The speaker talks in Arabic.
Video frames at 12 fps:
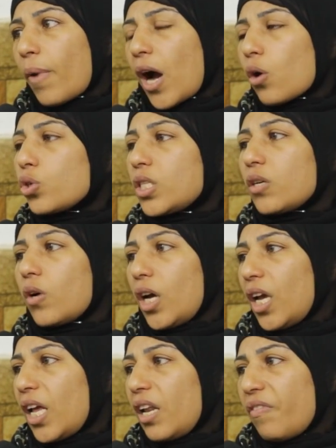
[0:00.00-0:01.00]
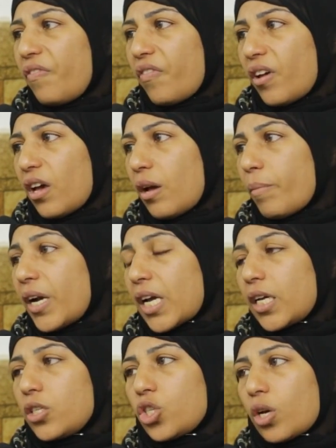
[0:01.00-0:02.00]
مع جوزي وعيالي في
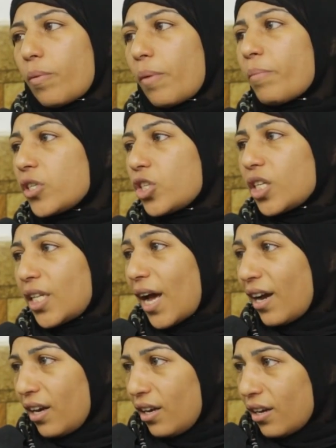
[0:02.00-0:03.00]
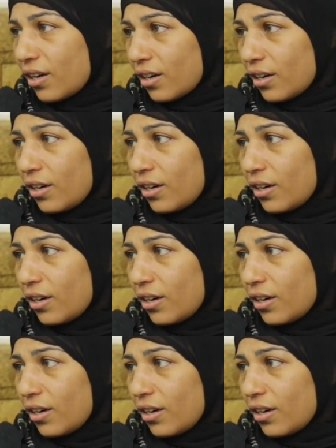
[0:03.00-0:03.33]
مركز شباب منشي التحرير